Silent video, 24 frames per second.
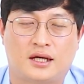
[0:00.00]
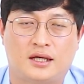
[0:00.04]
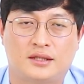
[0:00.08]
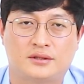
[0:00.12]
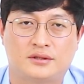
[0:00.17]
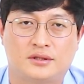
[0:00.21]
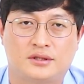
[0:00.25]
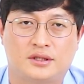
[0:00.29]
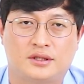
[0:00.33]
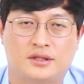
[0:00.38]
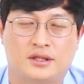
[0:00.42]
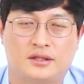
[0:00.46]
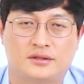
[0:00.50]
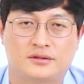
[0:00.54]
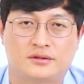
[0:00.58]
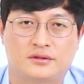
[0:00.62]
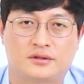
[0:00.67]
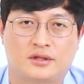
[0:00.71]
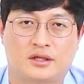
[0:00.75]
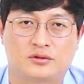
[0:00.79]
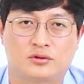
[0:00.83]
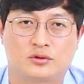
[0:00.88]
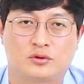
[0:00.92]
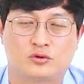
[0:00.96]
사안들에
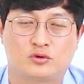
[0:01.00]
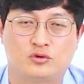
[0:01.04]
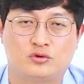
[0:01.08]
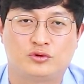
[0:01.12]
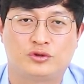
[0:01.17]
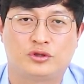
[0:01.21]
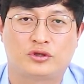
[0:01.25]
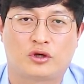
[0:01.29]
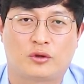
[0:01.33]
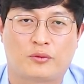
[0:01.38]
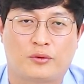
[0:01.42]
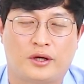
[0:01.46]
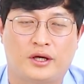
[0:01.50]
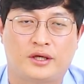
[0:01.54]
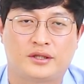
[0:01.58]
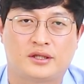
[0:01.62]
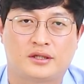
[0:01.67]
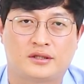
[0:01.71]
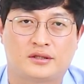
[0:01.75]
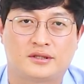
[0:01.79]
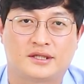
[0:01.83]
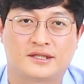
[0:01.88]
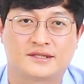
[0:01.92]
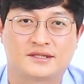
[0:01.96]
대해서 계속 눈여겨봐야
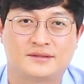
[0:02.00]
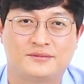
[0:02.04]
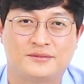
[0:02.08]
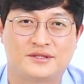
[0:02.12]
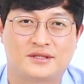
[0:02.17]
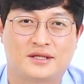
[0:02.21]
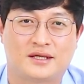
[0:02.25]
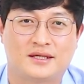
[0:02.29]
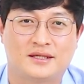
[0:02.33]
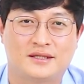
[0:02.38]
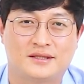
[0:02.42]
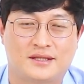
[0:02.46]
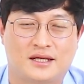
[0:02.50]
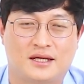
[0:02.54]
될 것 같습니다.